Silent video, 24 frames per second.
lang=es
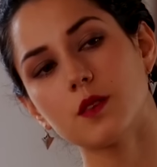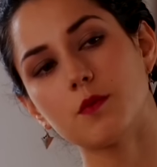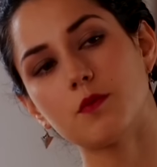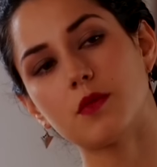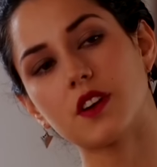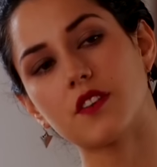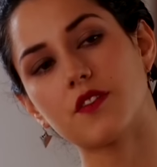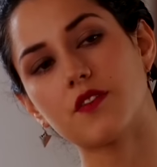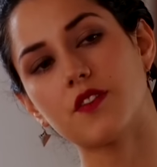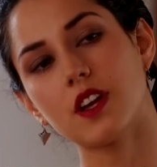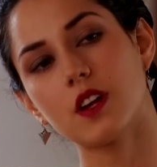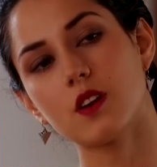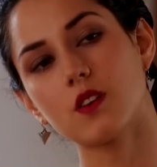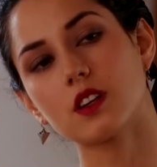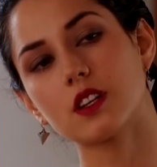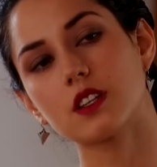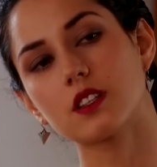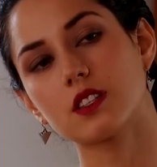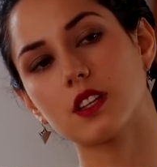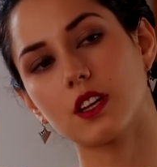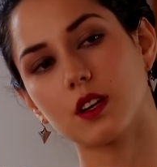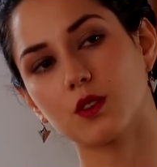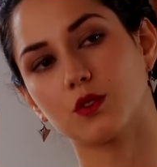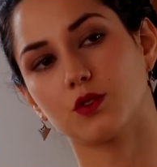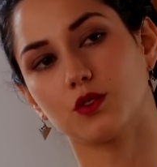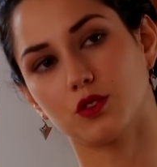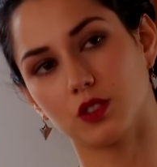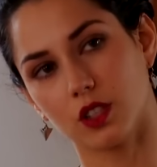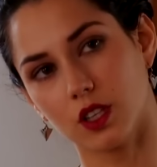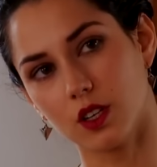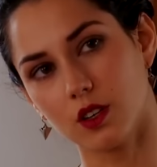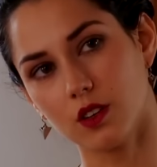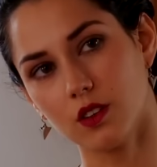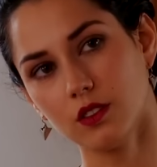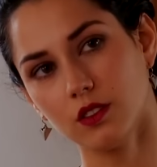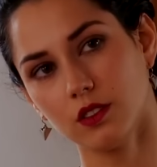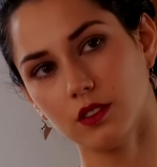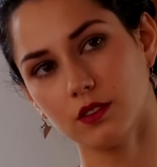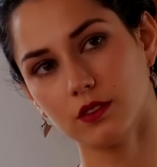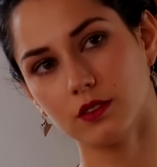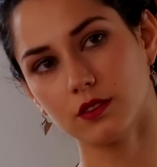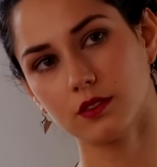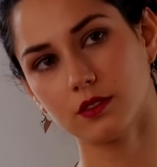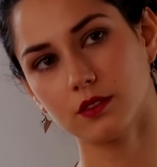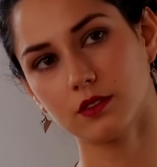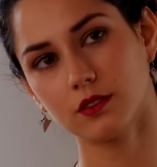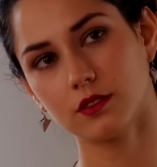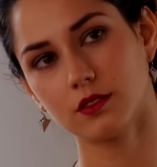Prefiero que esté contigo
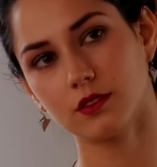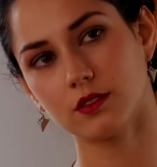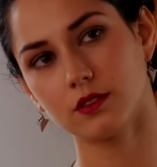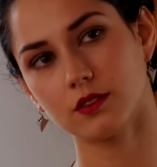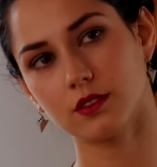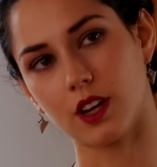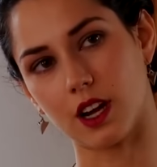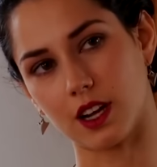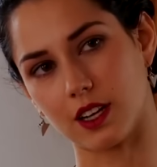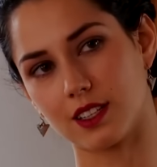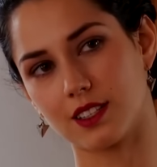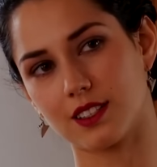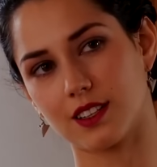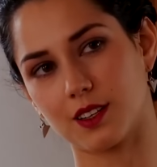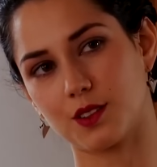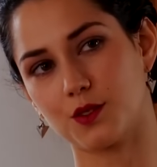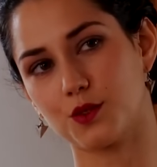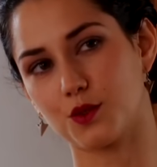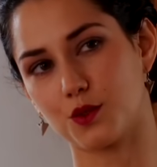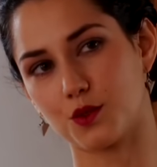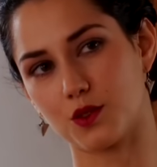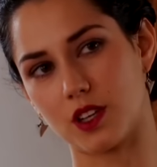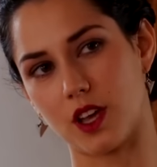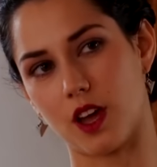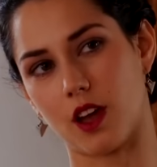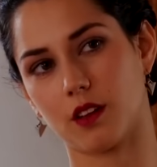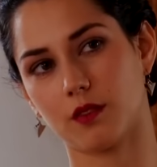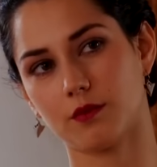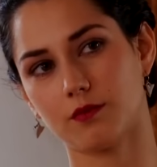a que esté con Lucía.